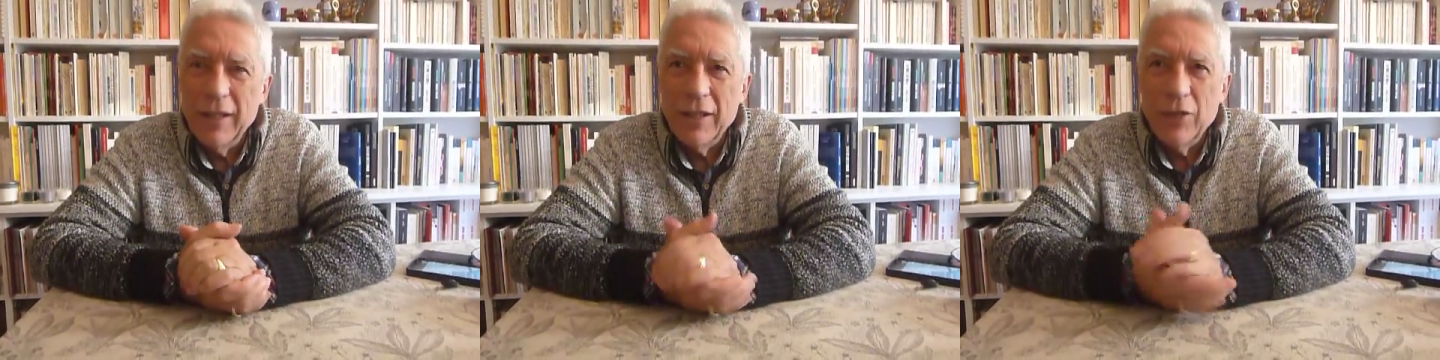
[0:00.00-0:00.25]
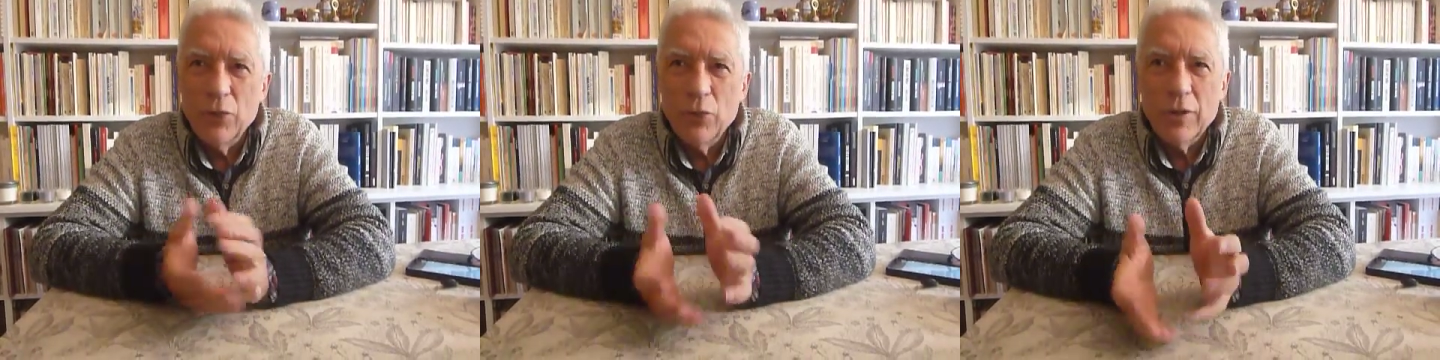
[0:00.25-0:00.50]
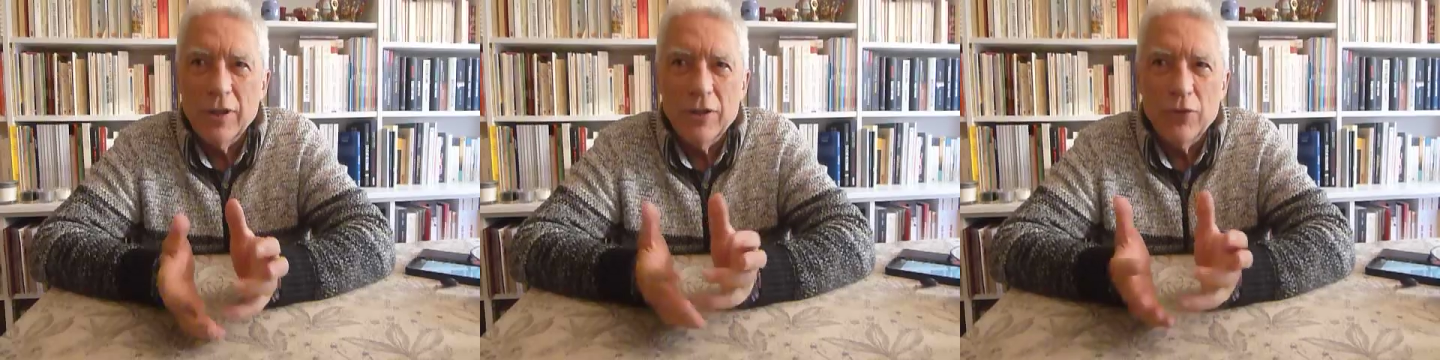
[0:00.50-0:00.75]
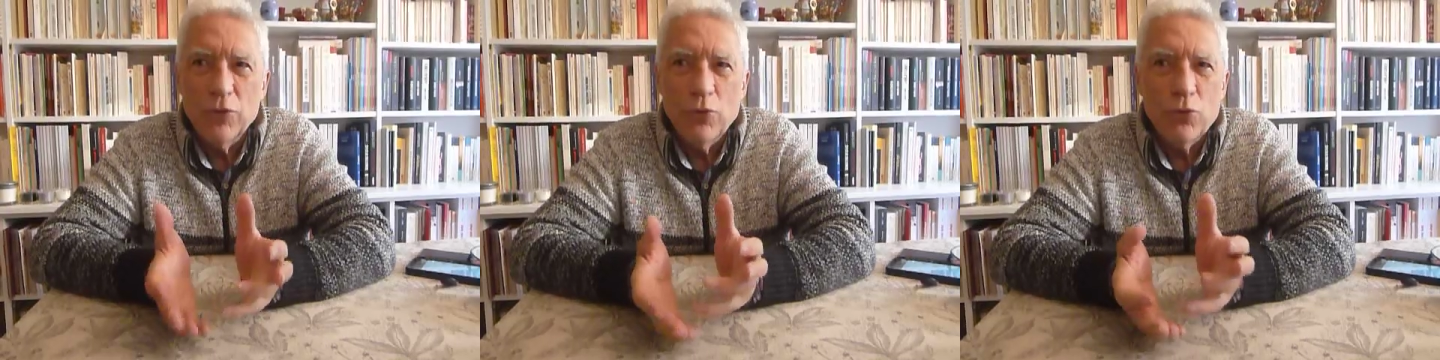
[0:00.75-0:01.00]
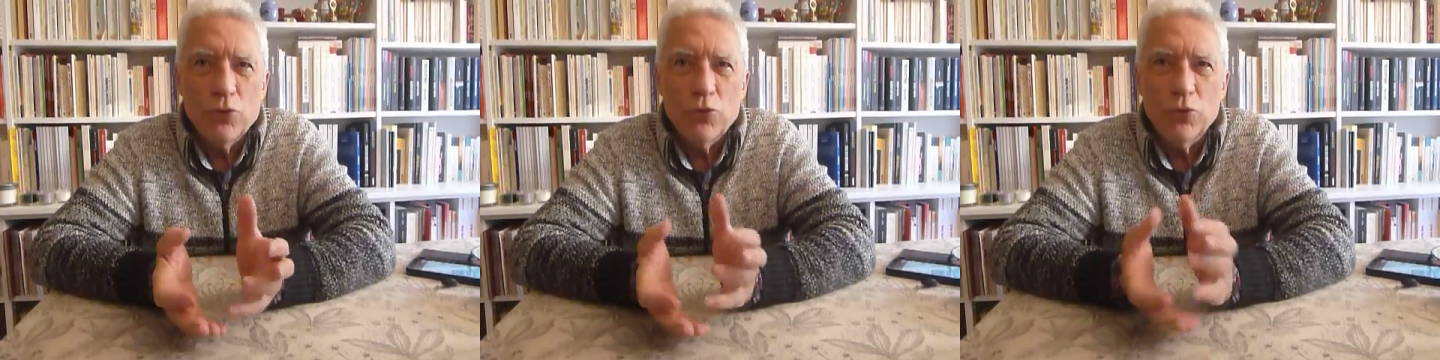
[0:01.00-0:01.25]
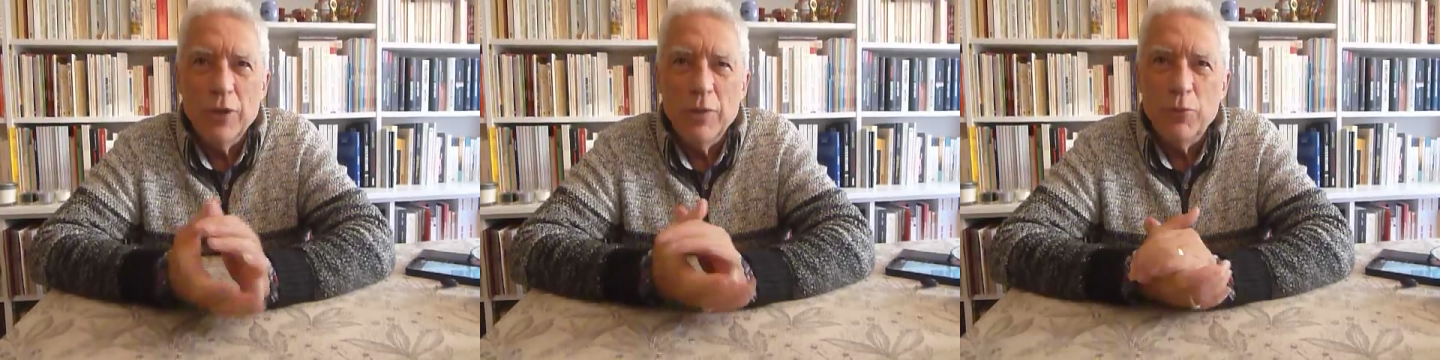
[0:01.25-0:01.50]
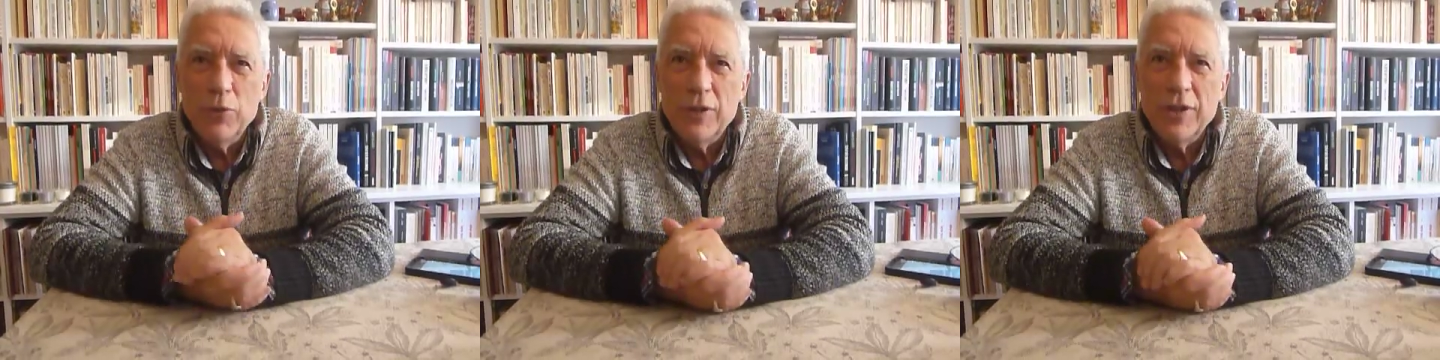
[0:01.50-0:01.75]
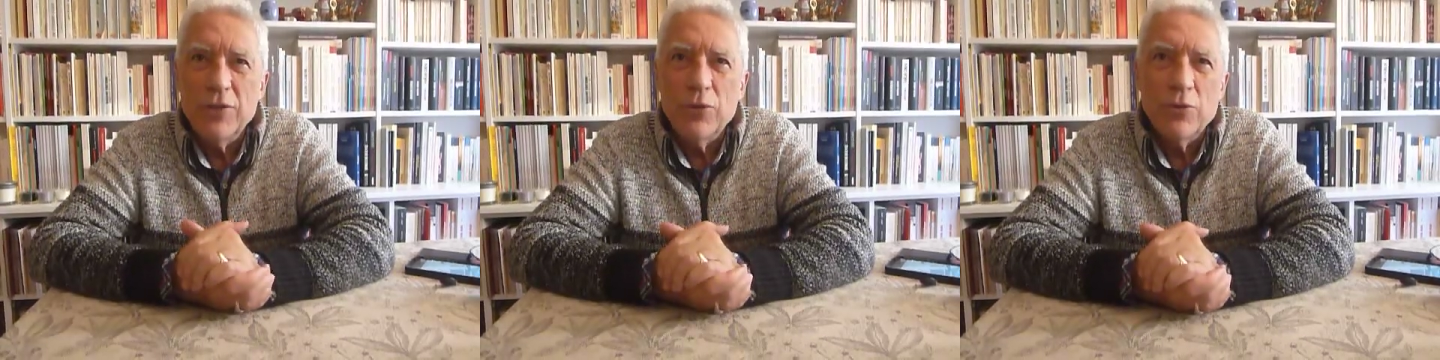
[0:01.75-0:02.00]
Et donc, ils ont joué une
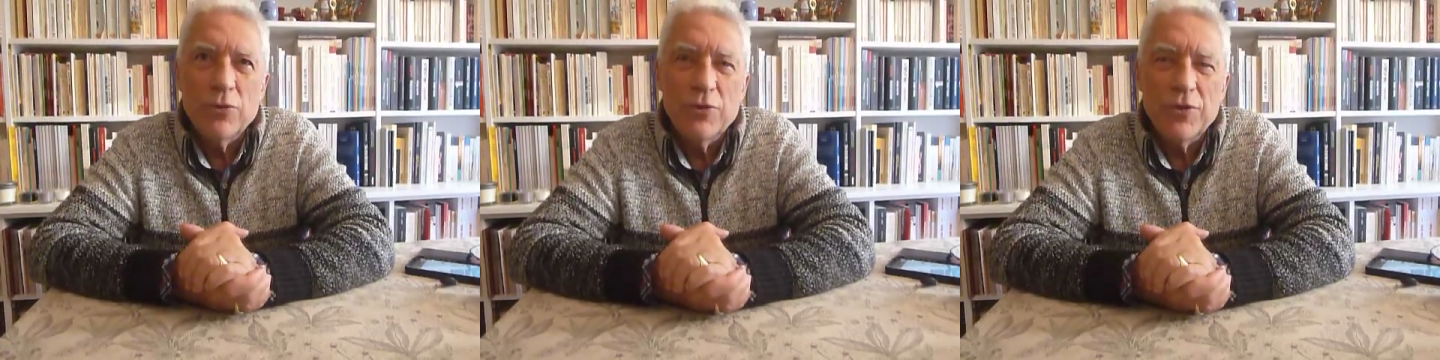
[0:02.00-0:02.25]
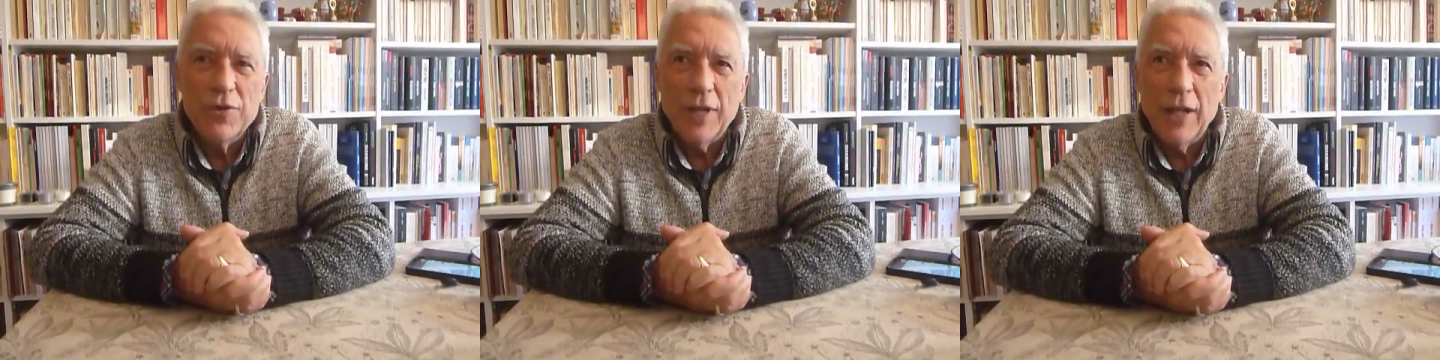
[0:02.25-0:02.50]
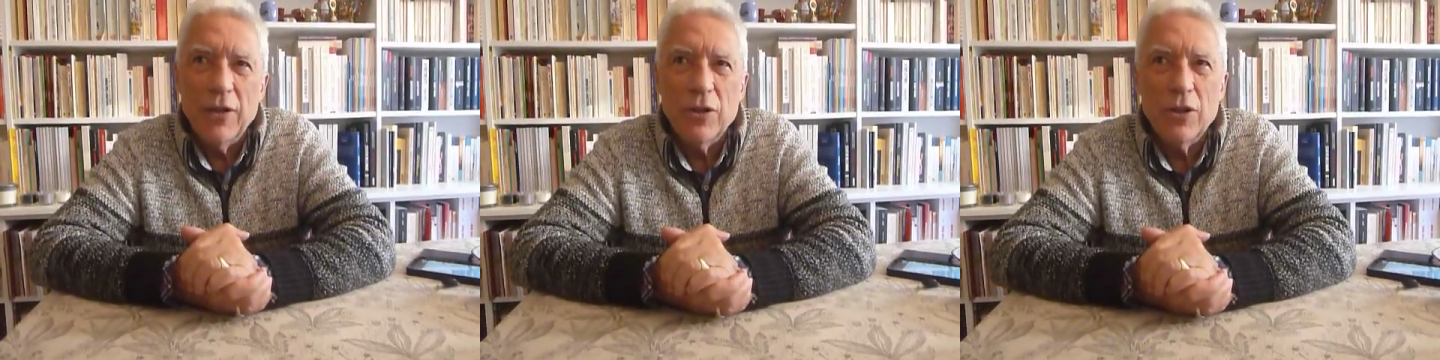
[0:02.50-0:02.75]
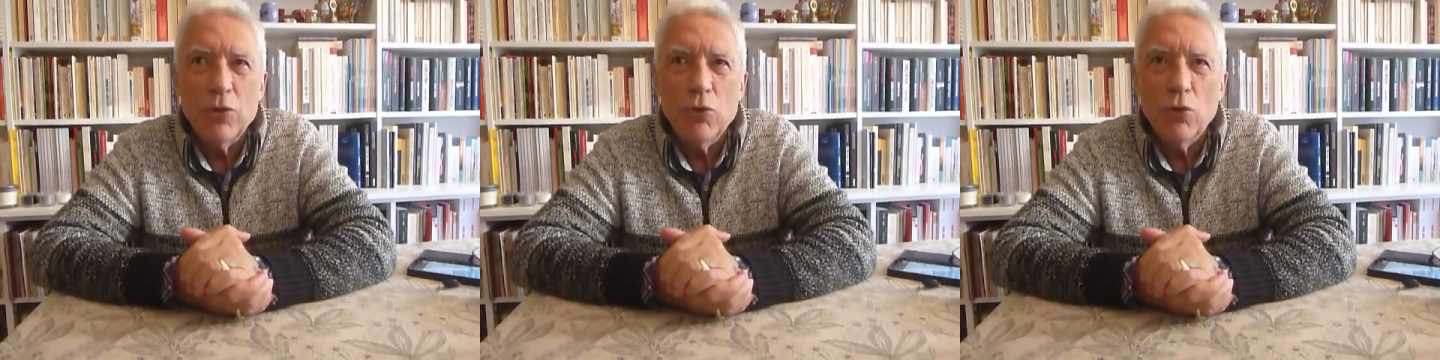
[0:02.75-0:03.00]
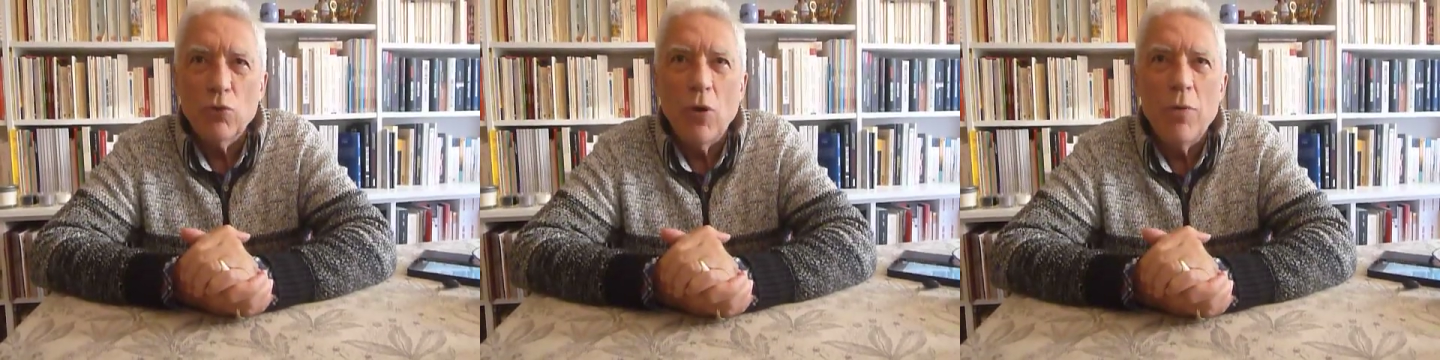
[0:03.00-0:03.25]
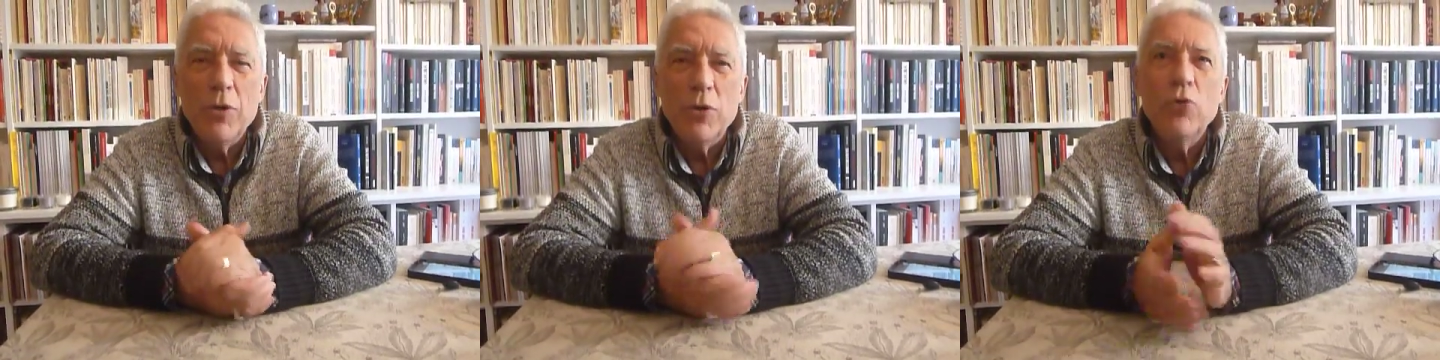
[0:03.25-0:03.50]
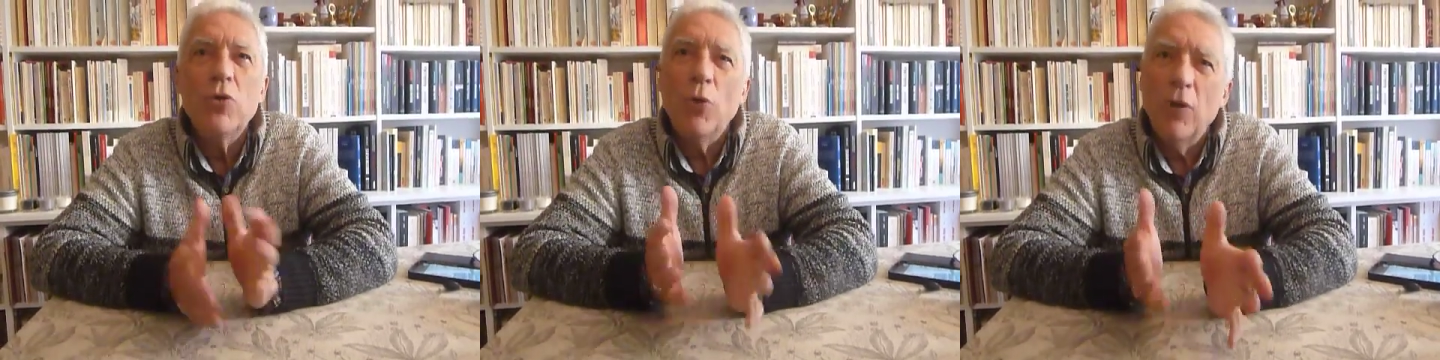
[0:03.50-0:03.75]
petite scène qui dure 3 minutes.